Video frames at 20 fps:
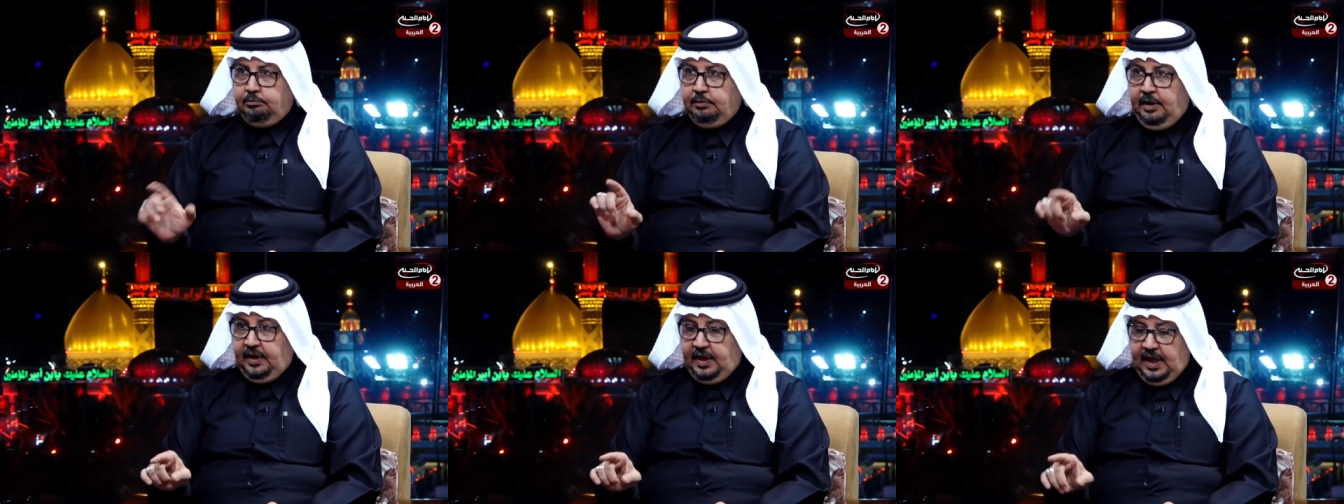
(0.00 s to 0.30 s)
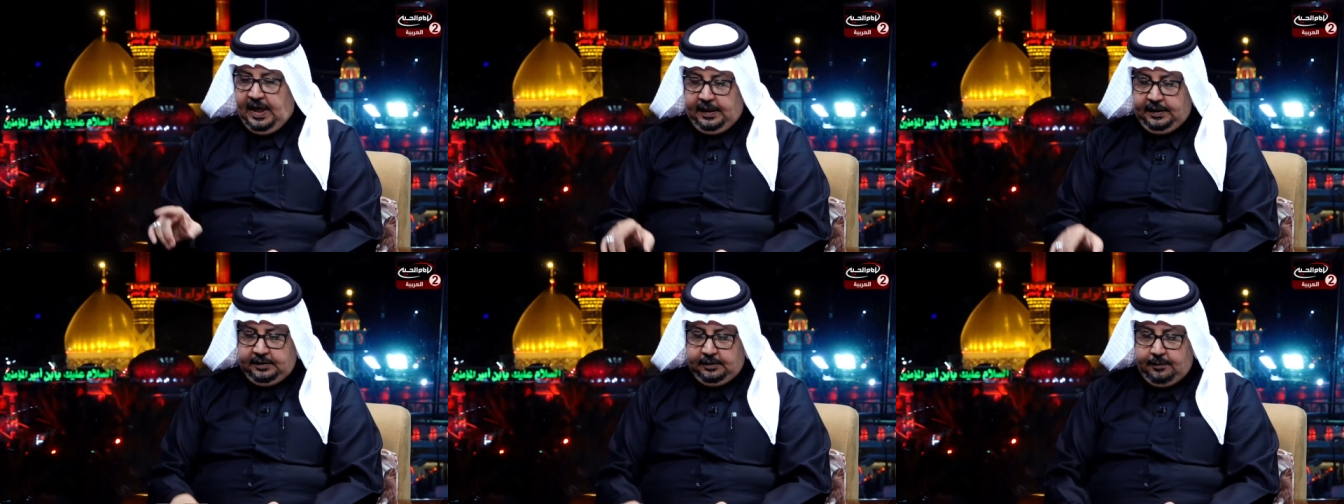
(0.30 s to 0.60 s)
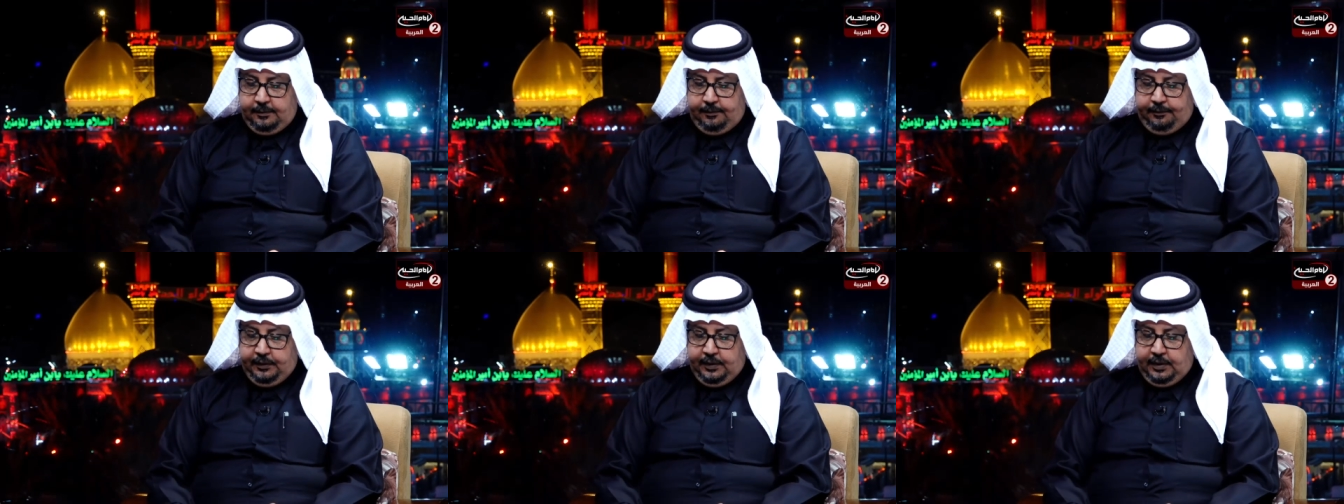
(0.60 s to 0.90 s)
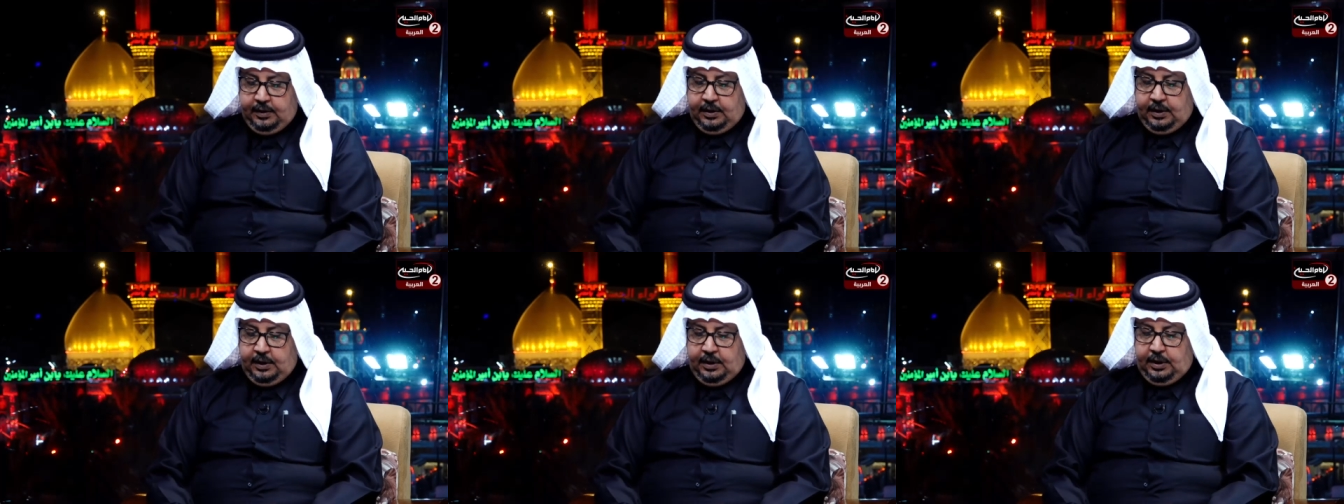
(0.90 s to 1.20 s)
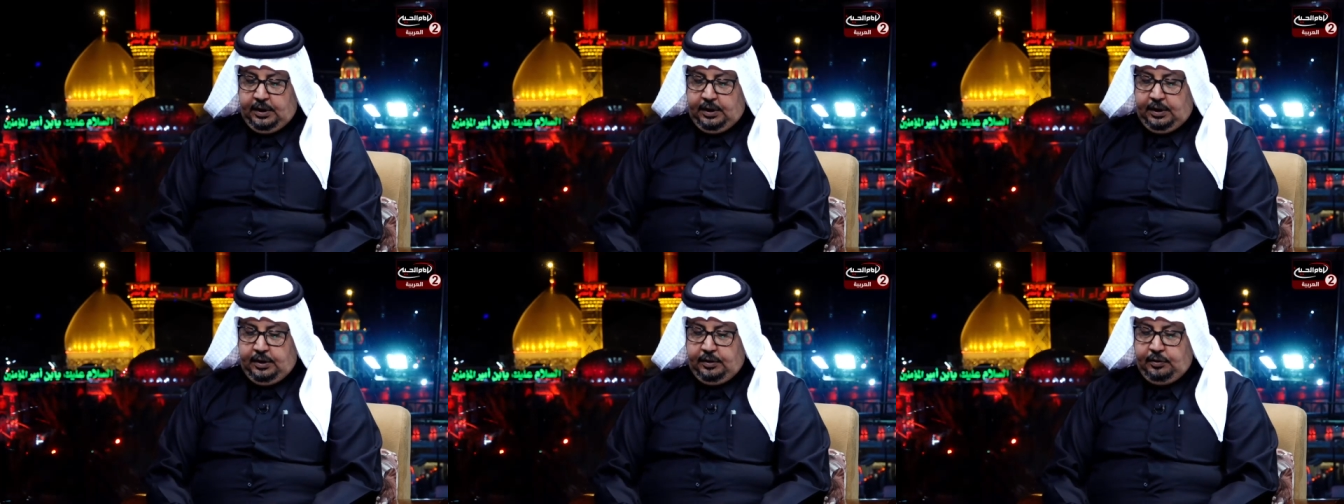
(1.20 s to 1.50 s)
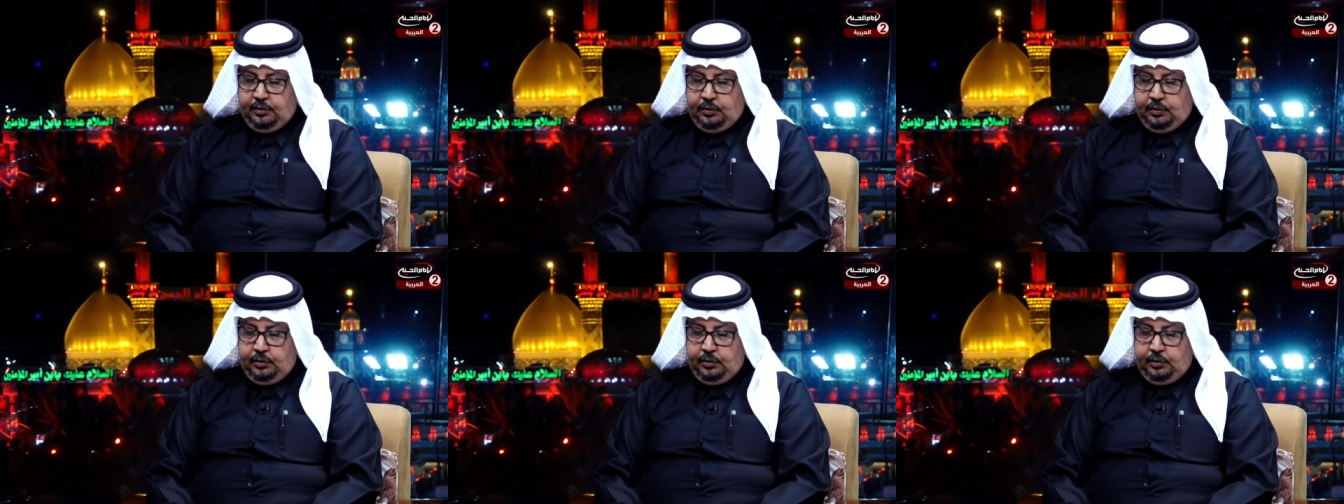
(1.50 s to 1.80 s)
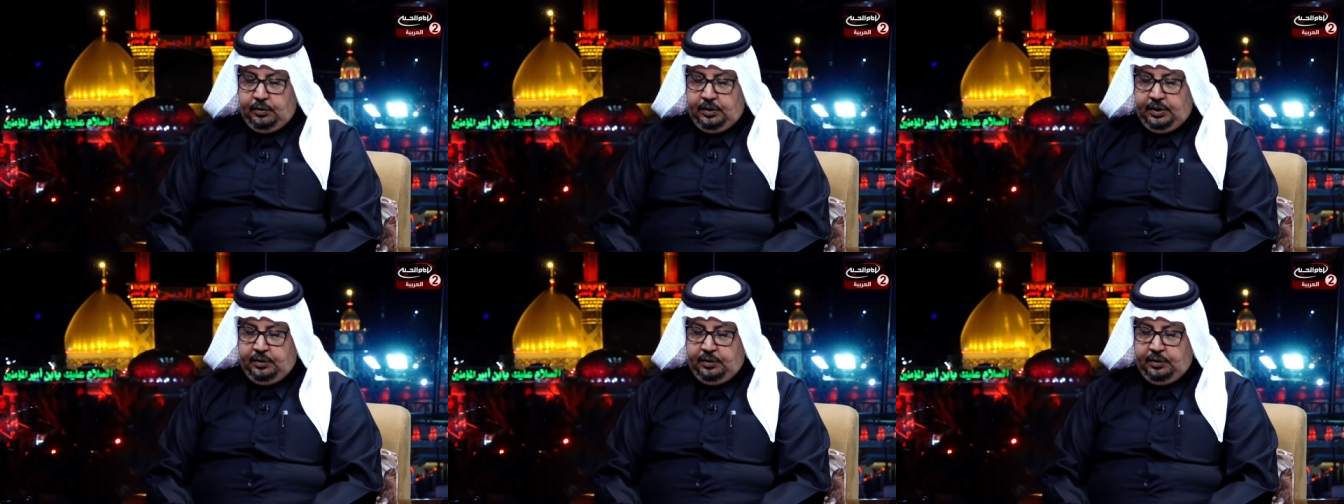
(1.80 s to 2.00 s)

بالذات انه